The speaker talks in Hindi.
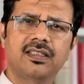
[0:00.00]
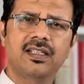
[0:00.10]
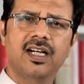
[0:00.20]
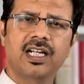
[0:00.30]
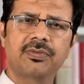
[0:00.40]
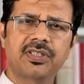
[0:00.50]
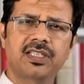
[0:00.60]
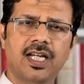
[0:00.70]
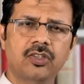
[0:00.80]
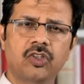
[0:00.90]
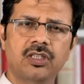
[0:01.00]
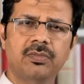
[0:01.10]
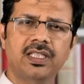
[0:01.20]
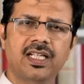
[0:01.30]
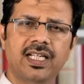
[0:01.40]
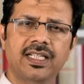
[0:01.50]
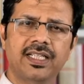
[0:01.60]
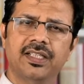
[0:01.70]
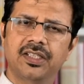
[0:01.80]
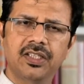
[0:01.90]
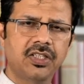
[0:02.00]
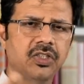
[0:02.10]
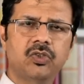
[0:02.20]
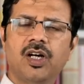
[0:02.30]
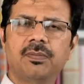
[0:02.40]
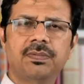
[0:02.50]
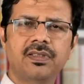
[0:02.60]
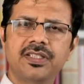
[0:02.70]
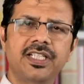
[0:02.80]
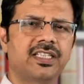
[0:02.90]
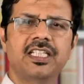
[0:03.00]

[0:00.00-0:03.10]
अगर आप सिद्धार्थ गौतम बनकर रहेंगे तो आप जीत